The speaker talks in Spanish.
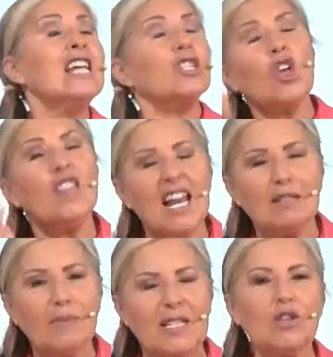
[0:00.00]
Todas las
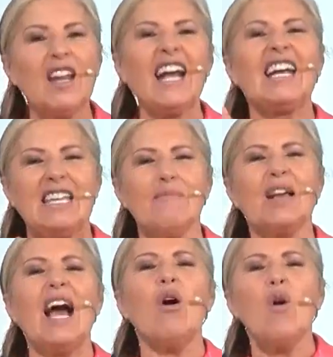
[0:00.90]
personas que
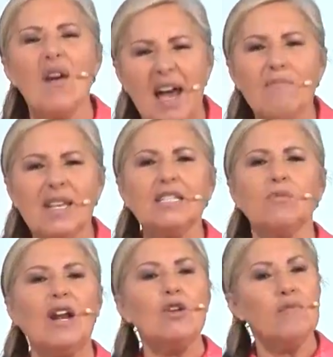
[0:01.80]
llamen ahora
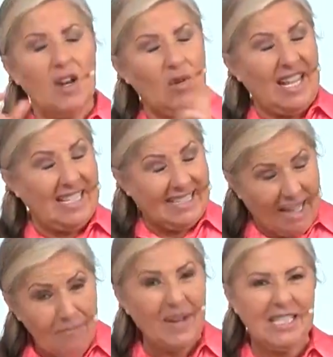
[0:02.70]
mismo al número que está
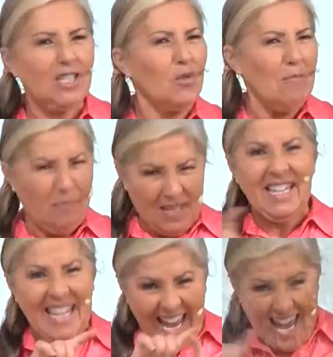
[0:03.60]
apareciendo en pantalla,